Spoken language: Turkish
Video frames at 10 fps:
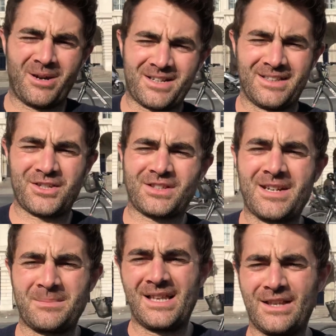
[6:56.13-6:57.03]

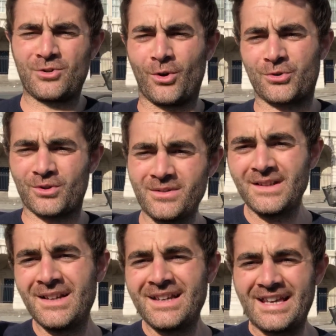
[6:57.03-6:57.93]
arkadaşlar. Bilginiz olsun.
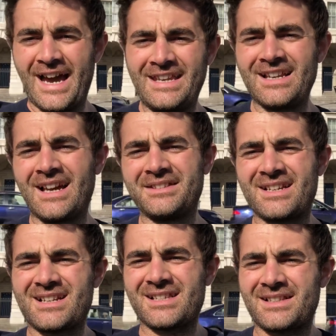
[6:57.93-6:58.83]
Yani
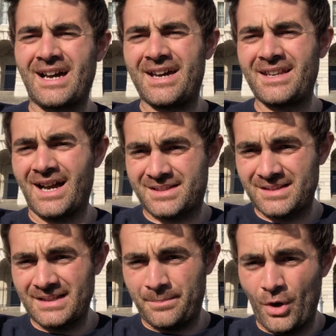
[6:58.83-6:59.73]
İrlanda'nın kısa tarihi
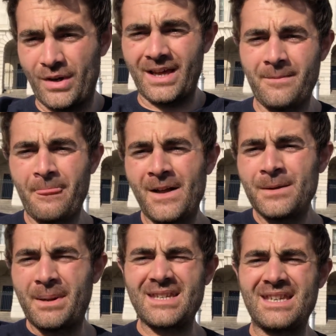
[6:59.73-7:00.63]
aslında böyle.
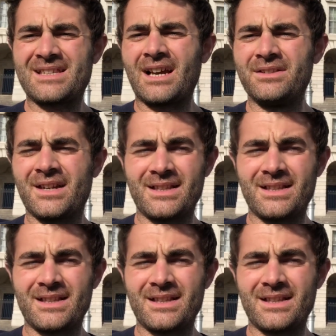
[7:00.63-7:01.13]
Peki insanları